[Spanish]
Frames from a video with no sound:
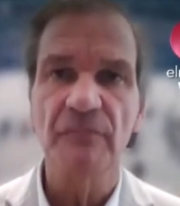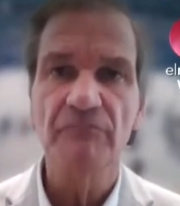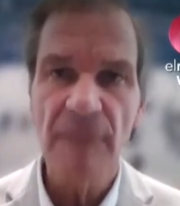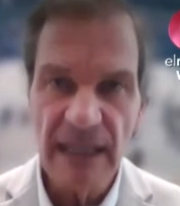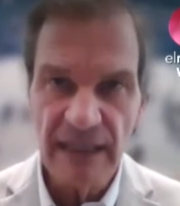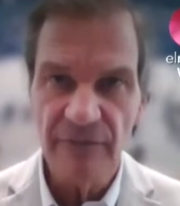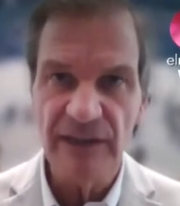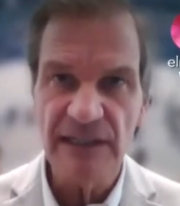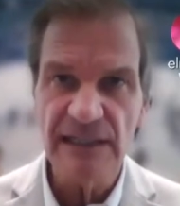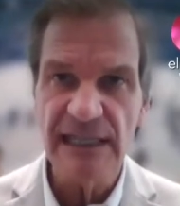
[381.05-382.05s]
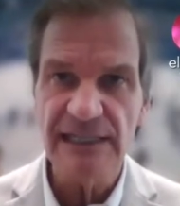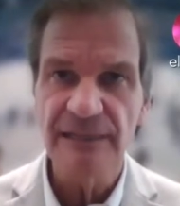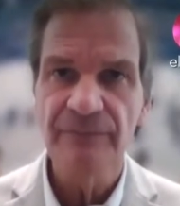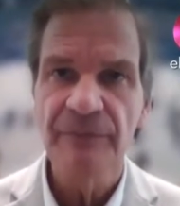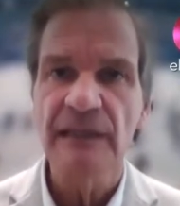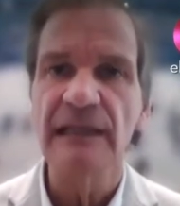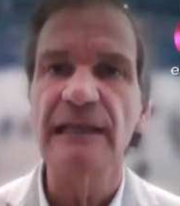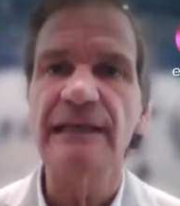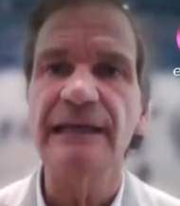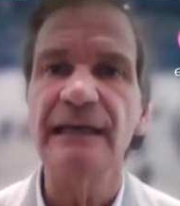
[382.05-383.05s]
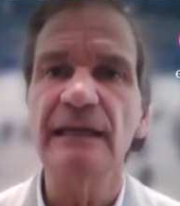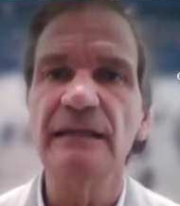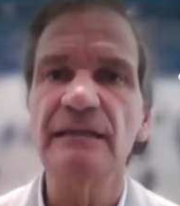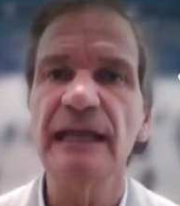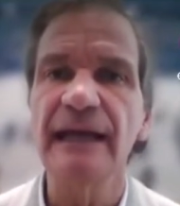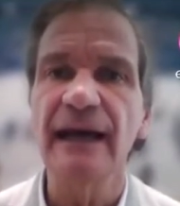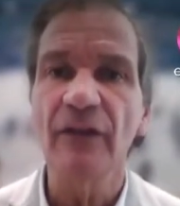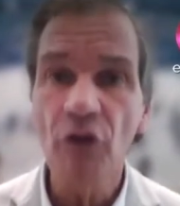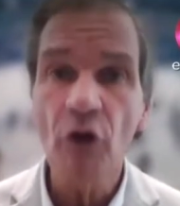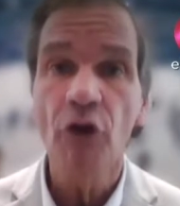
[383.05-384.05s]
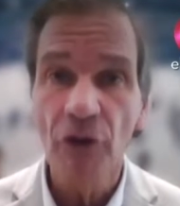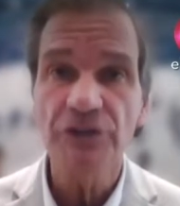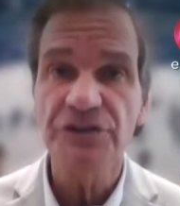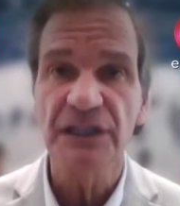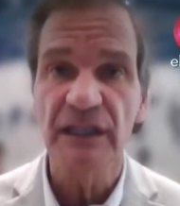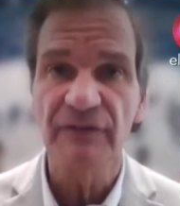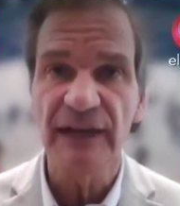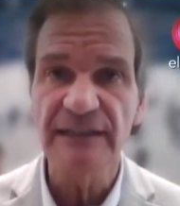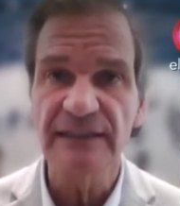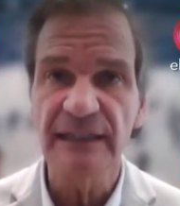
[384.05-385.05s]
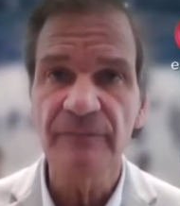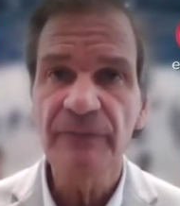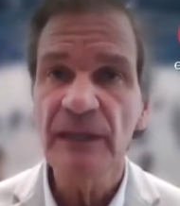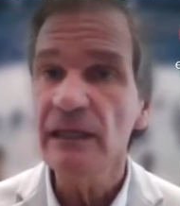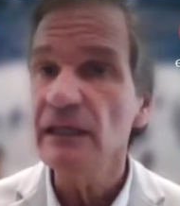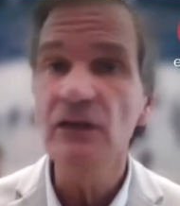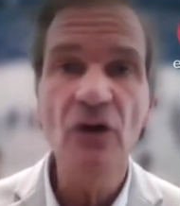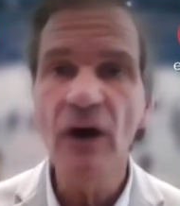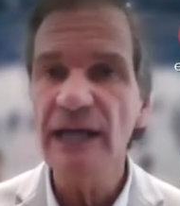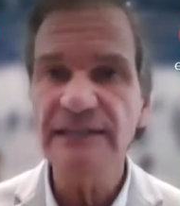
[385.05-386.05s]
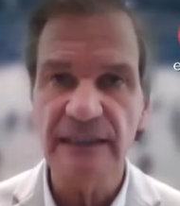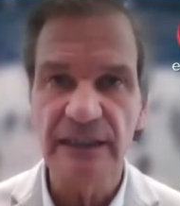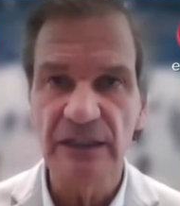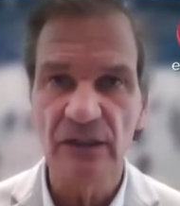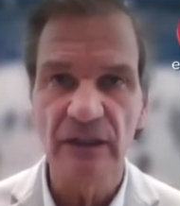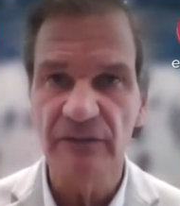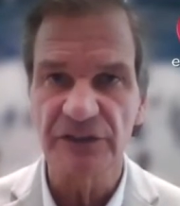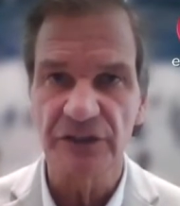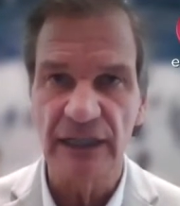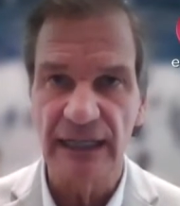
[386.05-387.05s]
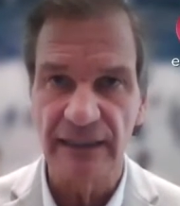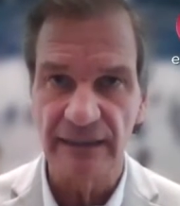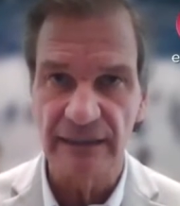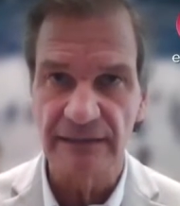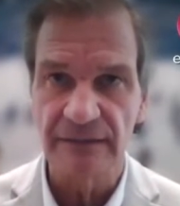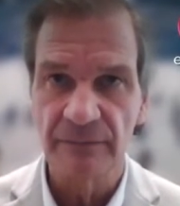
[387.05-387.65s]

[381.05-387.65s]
más defensas que el que tenga dos dosis de Pfizer y no haya tenido la infección antes.